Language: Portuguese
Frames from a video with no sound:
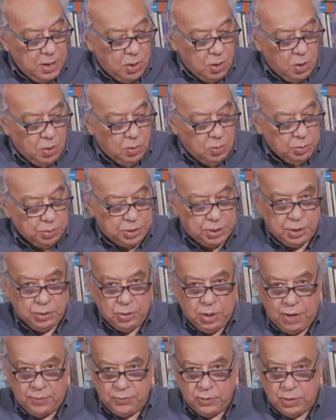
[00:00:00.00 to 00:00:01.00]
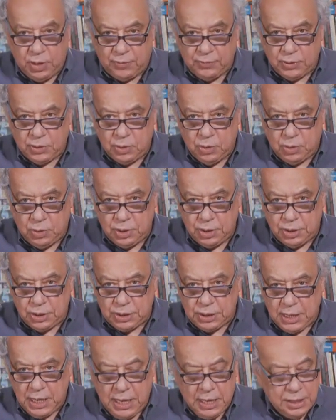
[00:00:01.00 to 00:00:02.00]
11
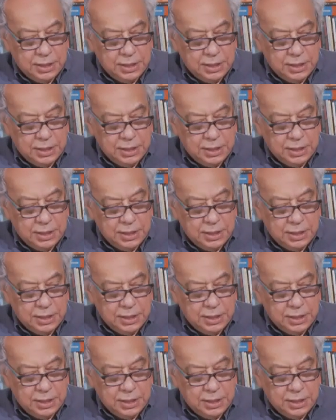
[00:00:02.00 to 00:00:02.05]
992